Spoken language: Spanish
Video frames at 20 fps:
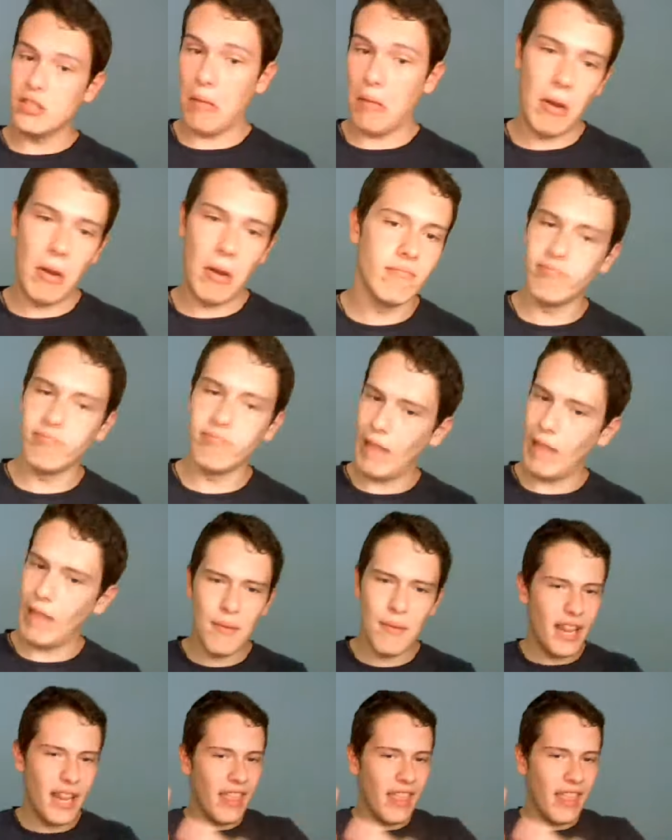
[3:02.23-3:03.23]
Bueno,
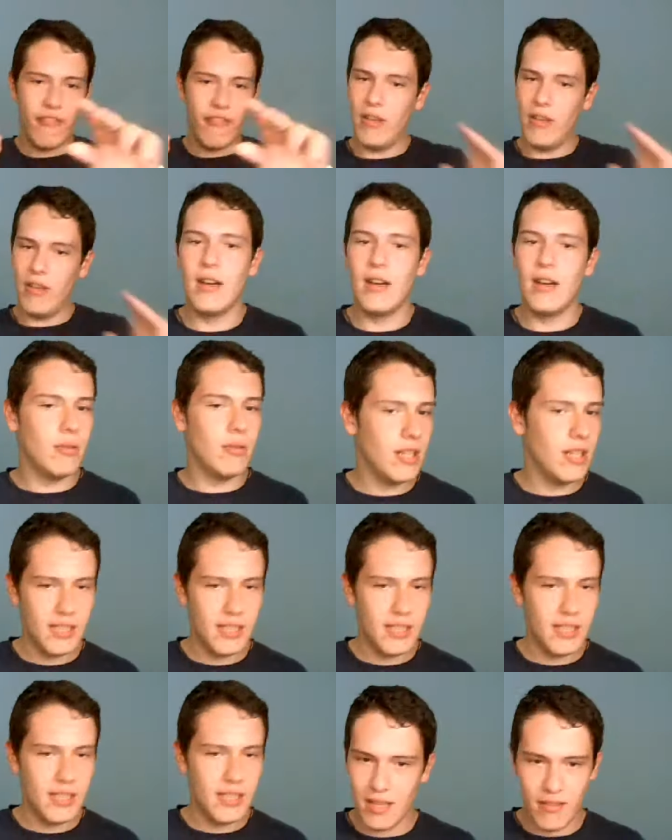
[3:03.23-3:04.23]
Everyday FIFA. Ponéis
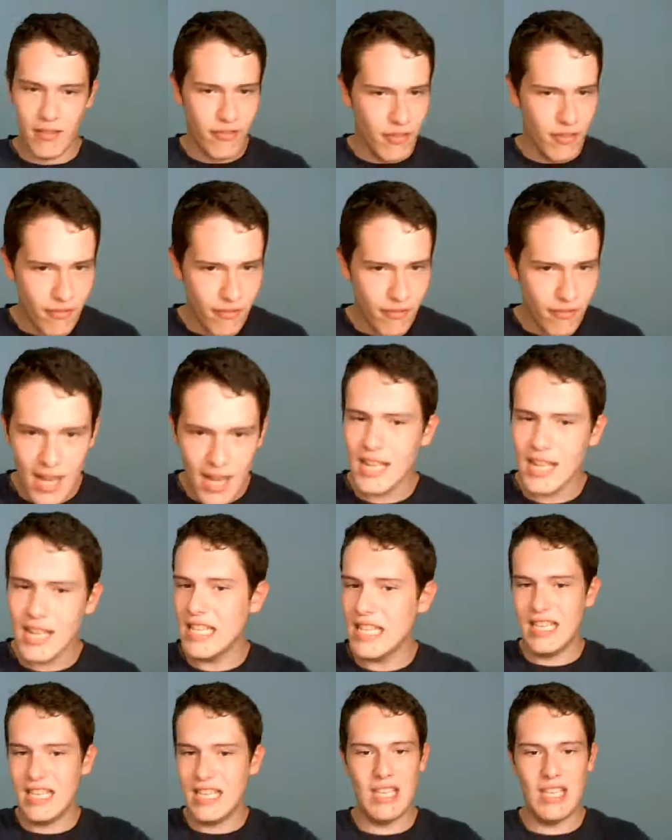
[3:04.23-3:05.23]
Everyday FIFA
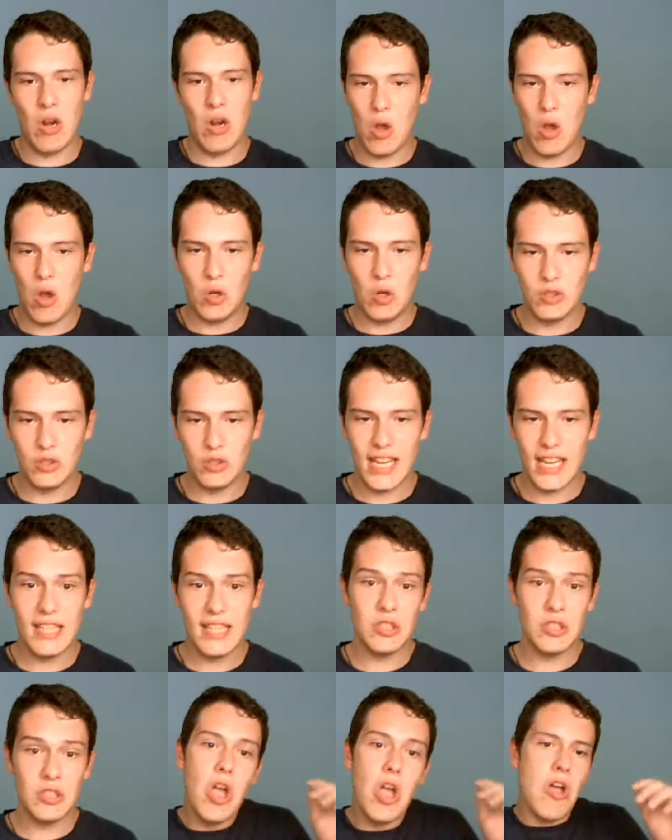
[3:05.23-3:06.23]
y os lo encontráis.
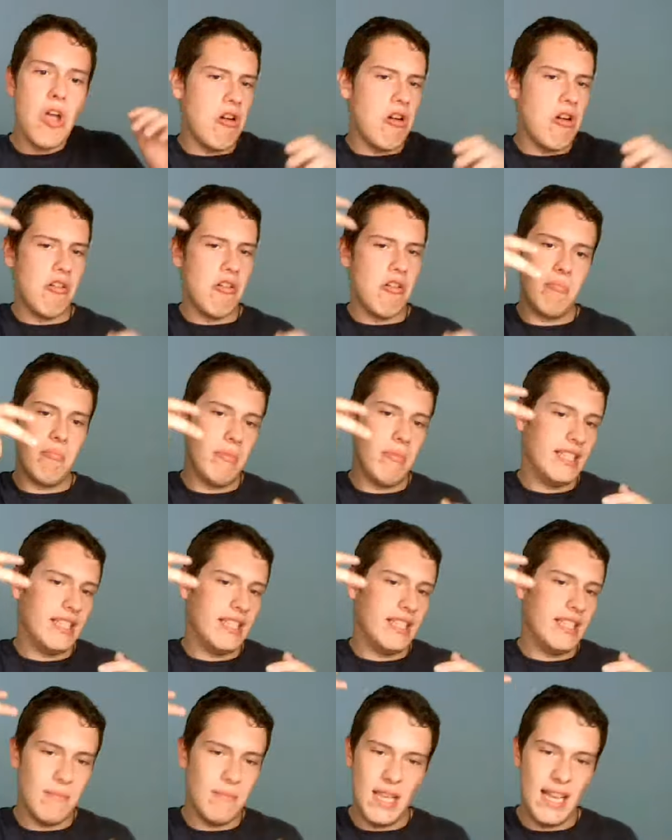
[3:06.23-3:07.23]
O veis
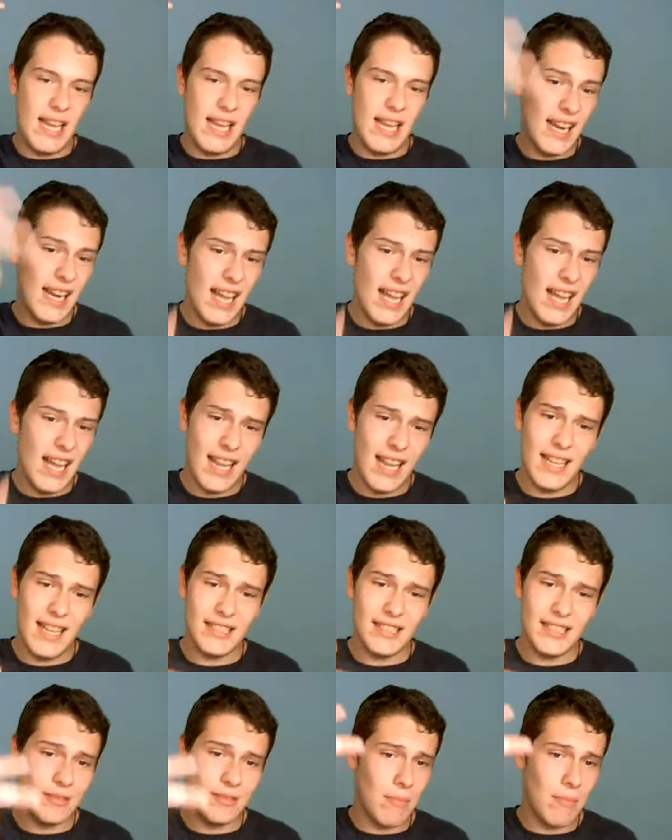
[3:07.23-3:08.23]
en mi canal
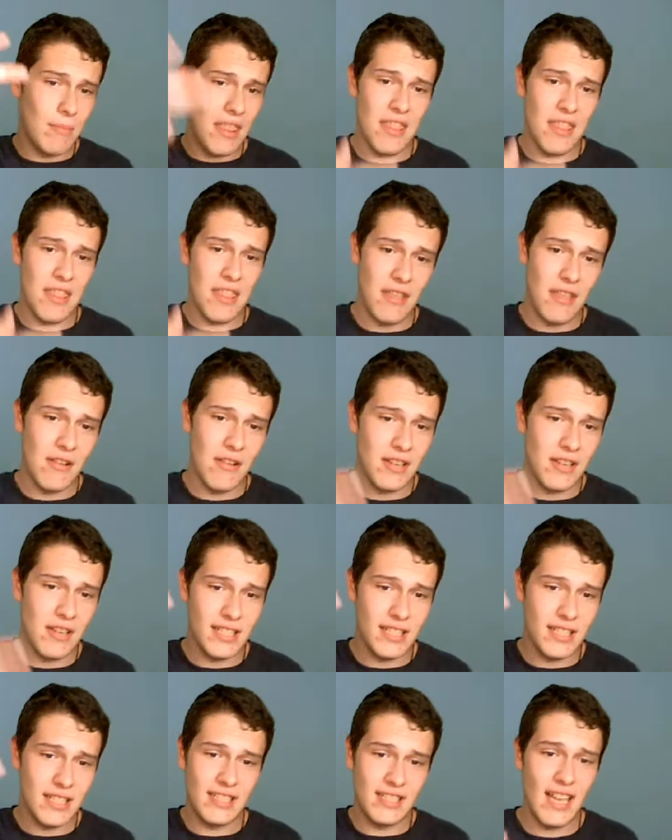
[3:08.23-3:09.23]
las menciones
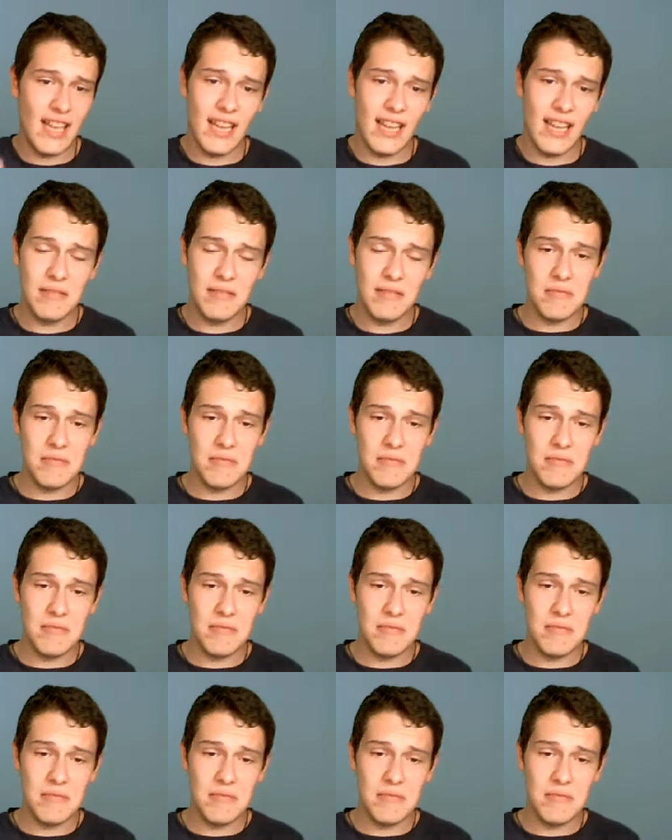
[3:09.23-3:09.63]
y tal.